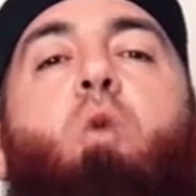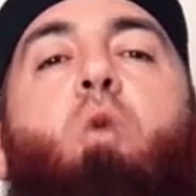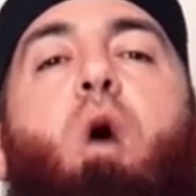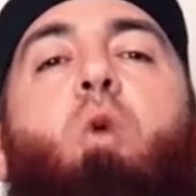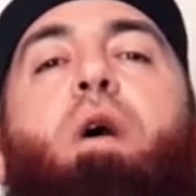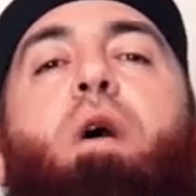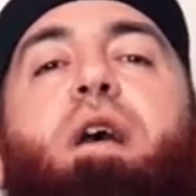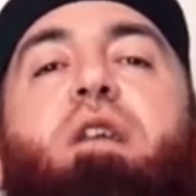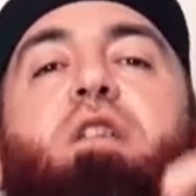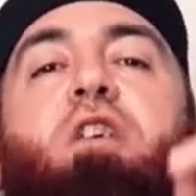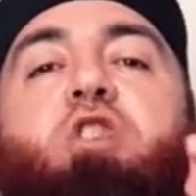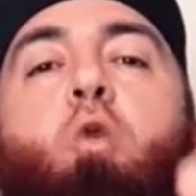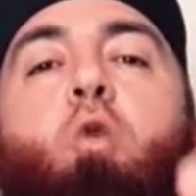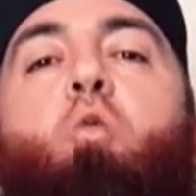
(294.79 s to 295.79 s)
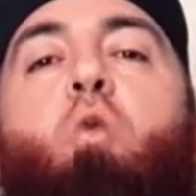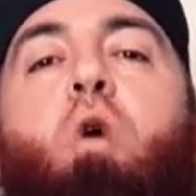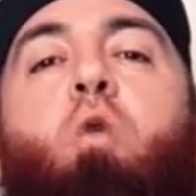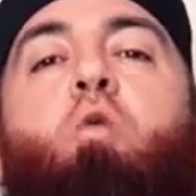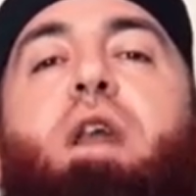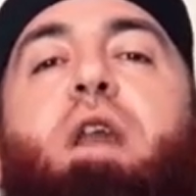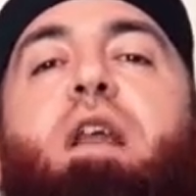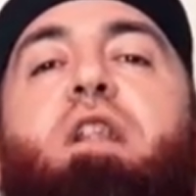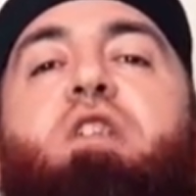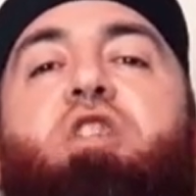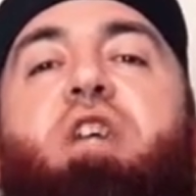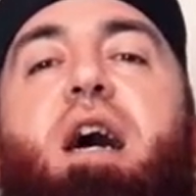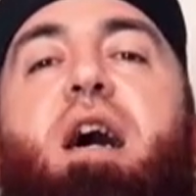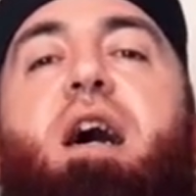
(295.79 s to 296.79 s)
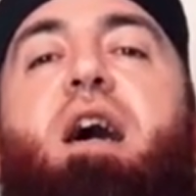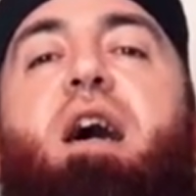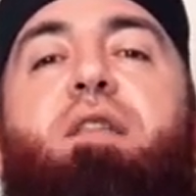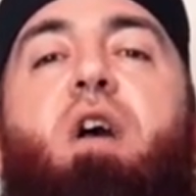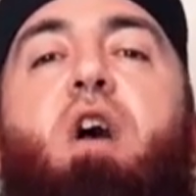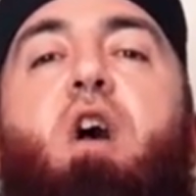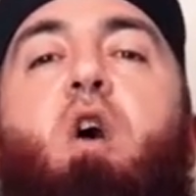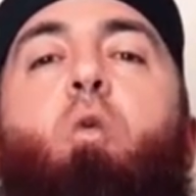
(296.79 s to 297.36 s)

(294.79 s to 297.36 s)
وهو يتشوق إلى الجهاد